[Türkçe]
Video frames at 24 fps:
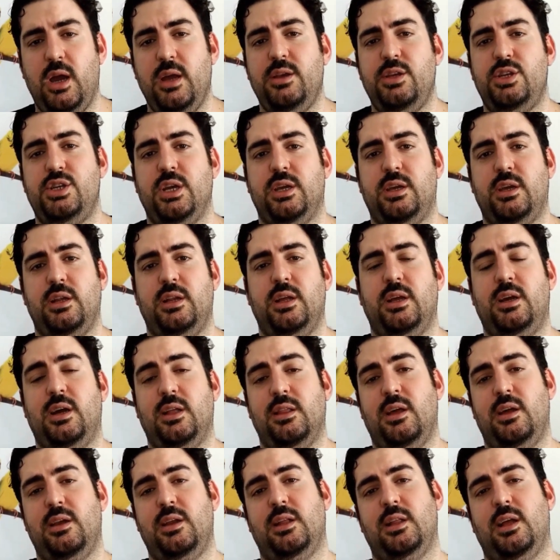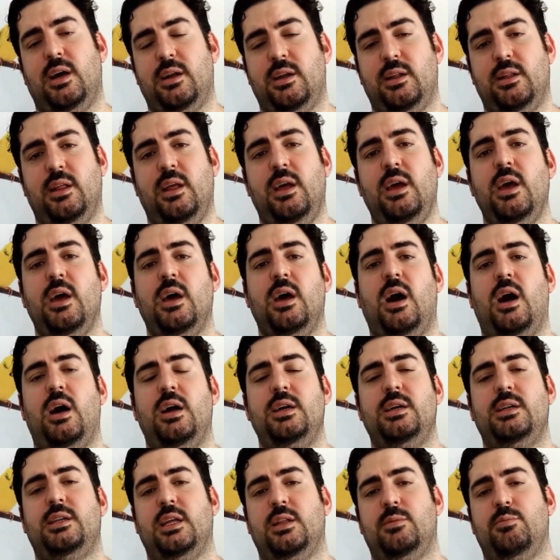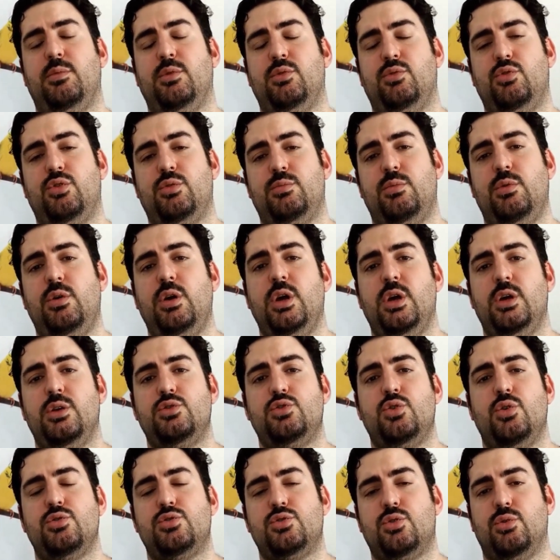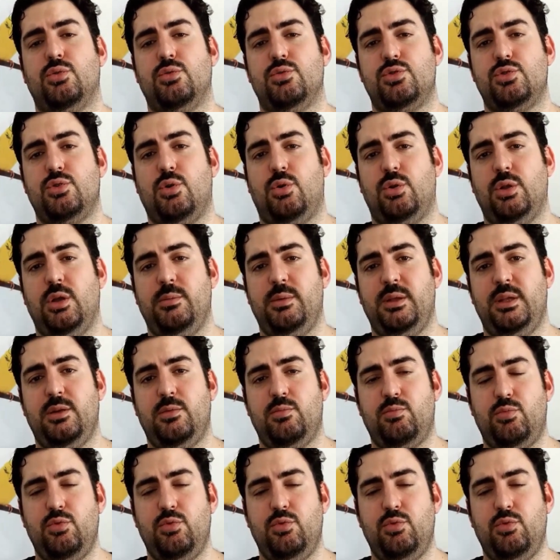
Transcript: Aynı şekilde Kanaryalarda da ayırt etme durumu söz konusu olabilir.